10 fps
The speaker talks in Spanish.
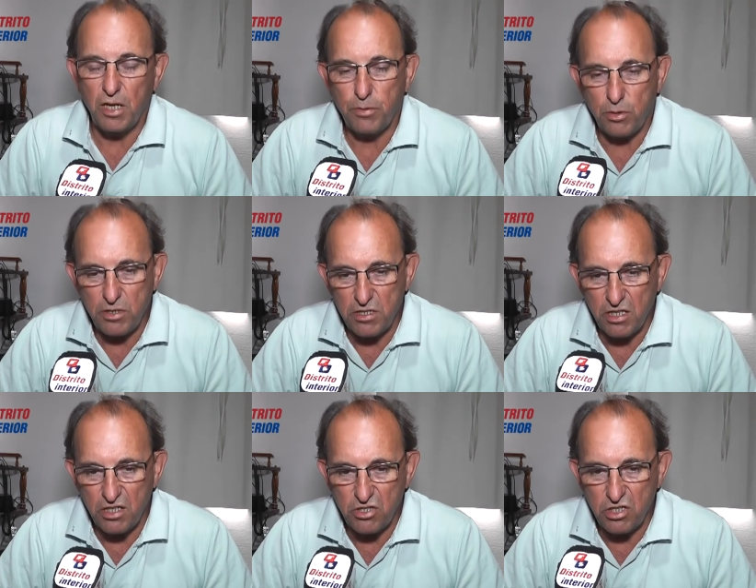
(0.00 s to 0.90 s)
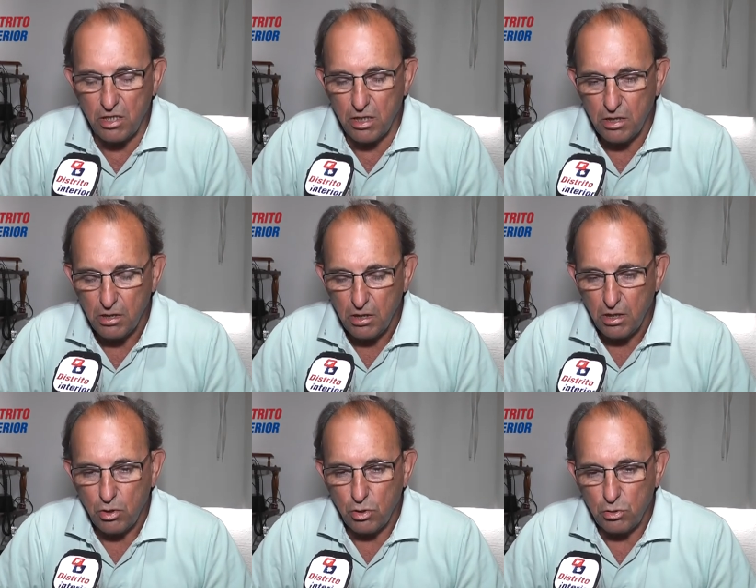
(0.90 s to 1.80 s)
la provincia decide
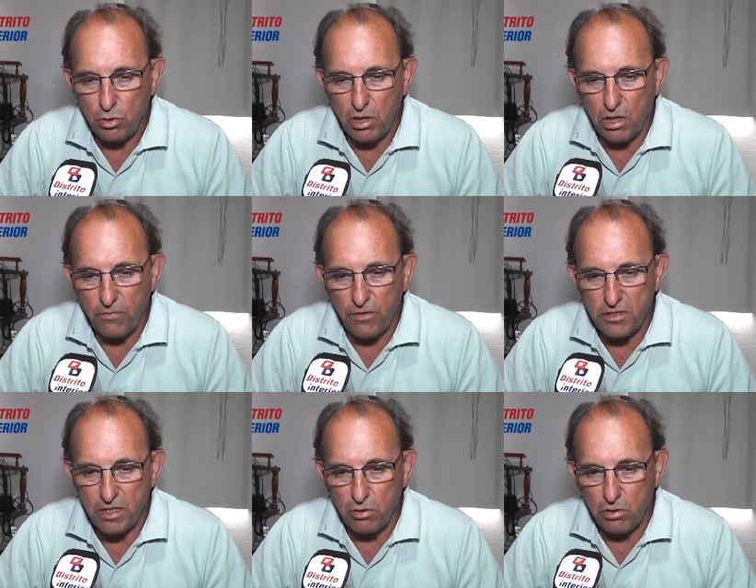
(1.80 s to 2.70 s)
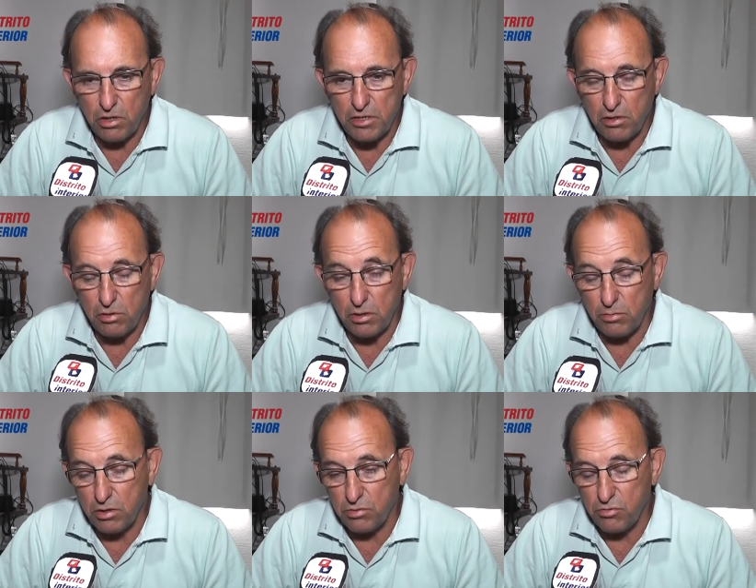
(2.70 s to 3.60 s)
construir la defensa en Coronel Charlone,
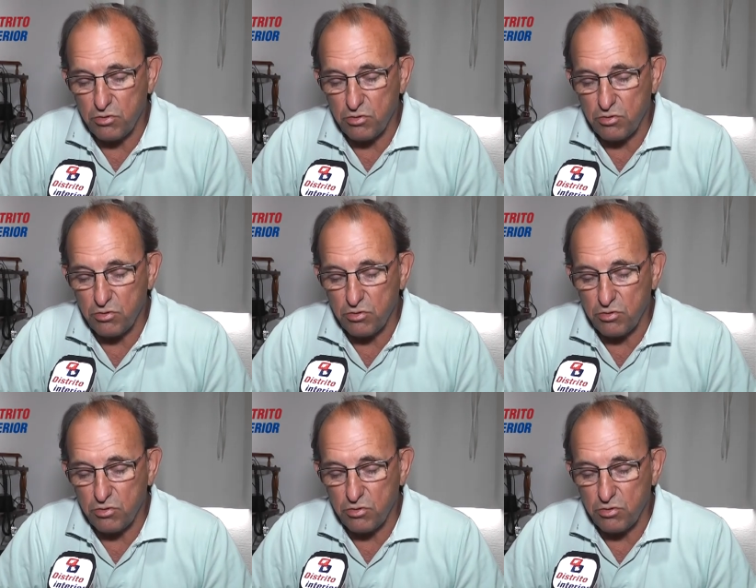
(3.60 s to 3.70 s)
bueno, son